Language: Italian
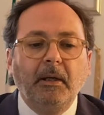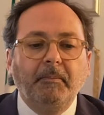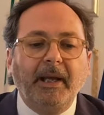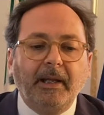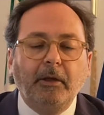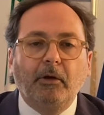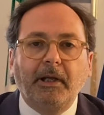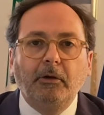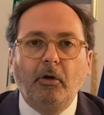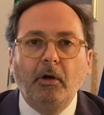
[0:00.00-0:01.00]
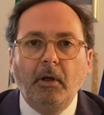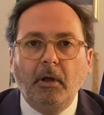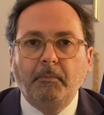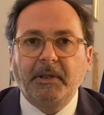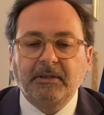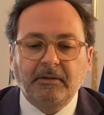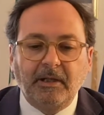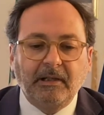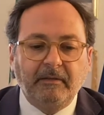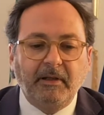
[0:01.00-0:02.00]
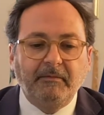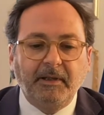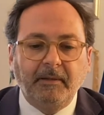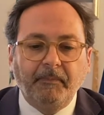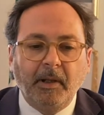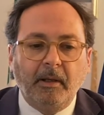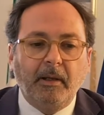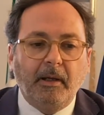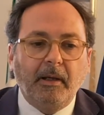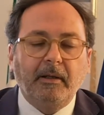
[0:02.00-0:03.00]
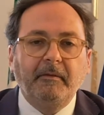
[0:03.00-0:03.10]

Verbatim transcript: Bene, io credo per stasera di avervi eh,